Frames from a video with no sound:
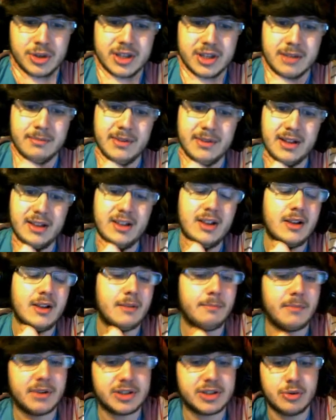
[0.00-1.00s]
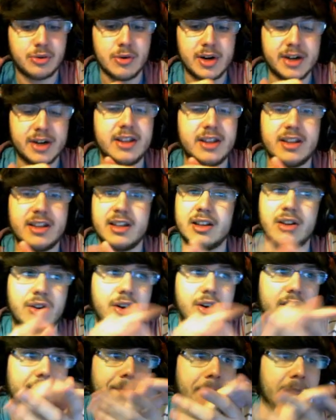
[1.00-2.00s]
muito a mal, mas eu acredito que ele
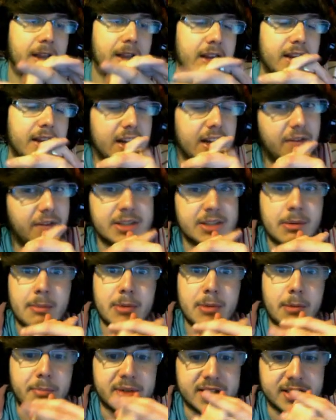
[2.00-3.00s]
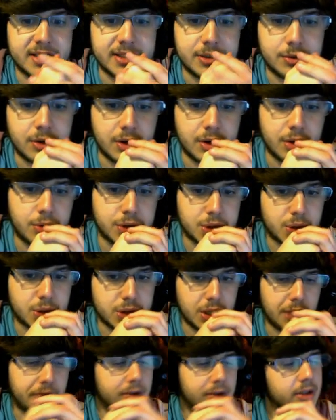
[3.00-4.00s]
agora irá fazer uma melhor prestação agora contra os
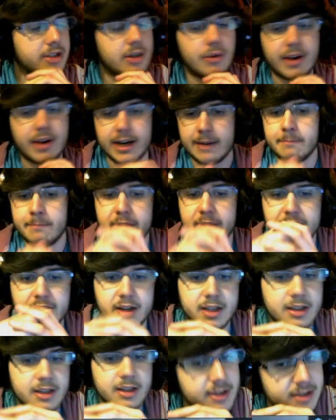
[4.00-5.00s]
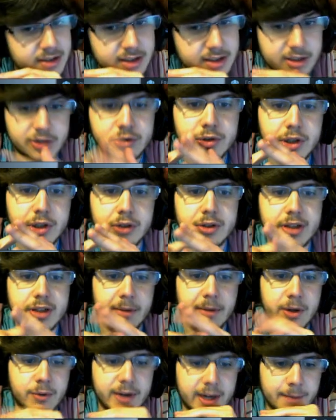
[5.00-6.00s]
Liquid. Eles não querem perder, certeza que os Liquid
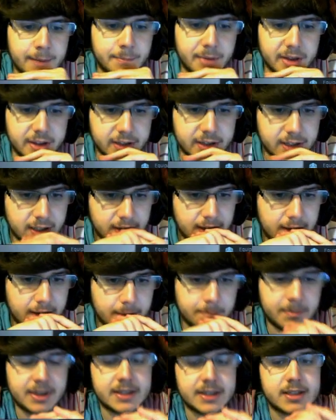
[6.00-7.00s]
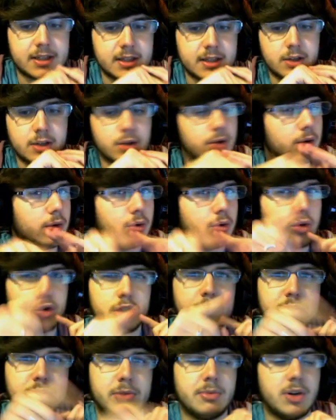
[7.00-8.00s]
também não querem perder, mas os
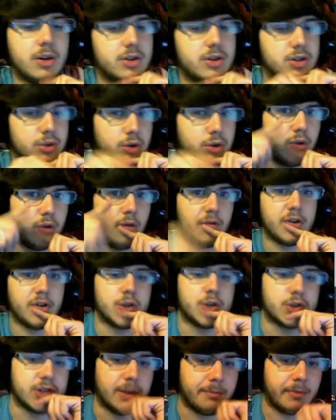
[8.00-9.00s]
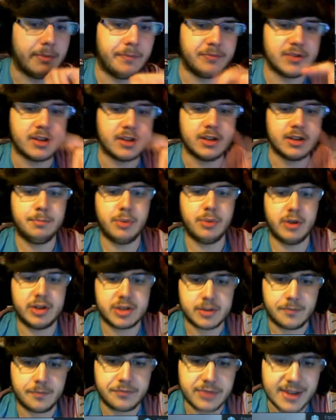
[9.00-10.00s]
Nip são melhores. Eu confio no Snip.
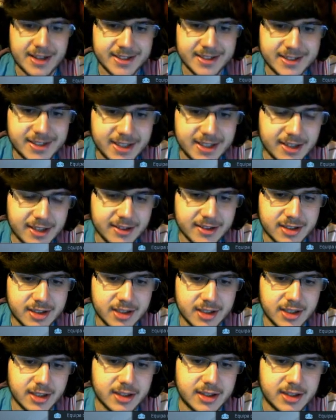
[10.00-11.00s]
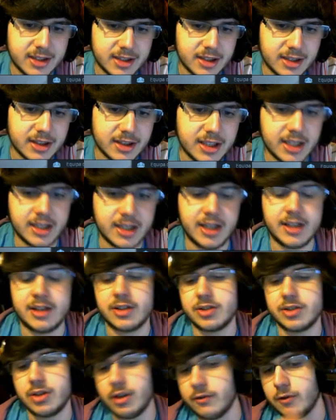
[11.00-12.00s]
Depois, CLG
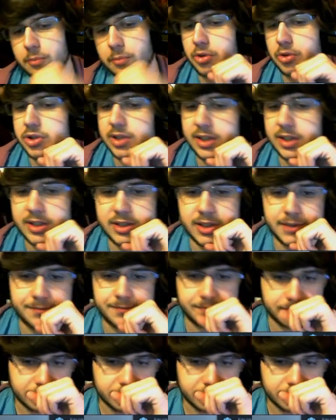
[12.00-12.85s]
Dignitas. Eu vou para o CLG.